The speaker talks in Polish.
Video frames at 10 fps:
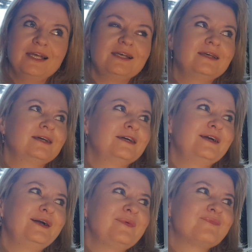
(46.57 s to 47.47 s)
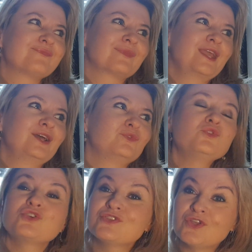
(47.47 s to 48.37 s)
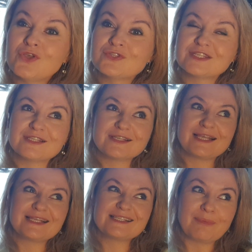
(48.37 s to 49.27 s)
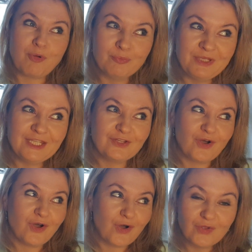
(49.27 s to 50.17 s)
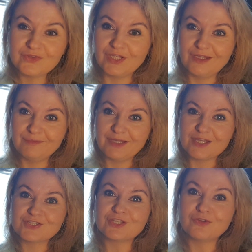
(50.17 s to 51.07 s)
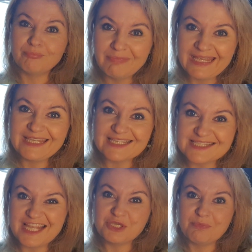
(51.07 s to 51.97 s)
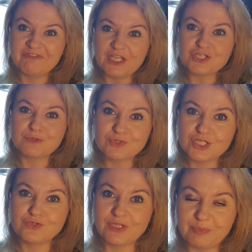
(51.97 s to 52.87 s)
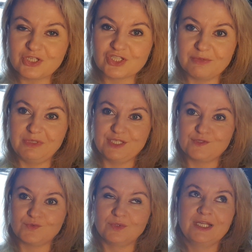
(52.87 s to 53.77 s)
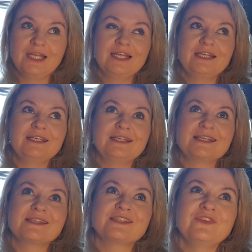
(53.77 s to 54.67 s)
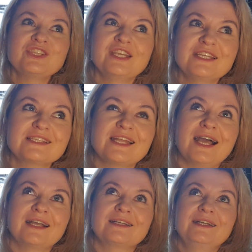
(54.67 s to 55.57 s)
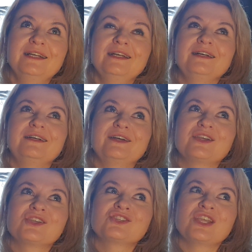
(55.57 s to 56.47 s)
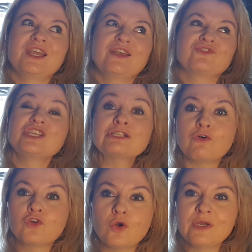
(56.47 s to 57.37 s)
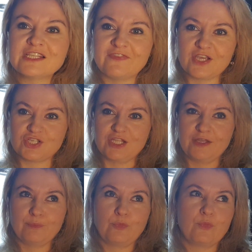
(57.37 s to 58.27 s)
E, dużo z nas zapomina o tym, że to my jesteśmy w naszym życiu na pierwszym miejscu. E, zazwyczaj jest tak, e, że wszystko w koło jest ważne.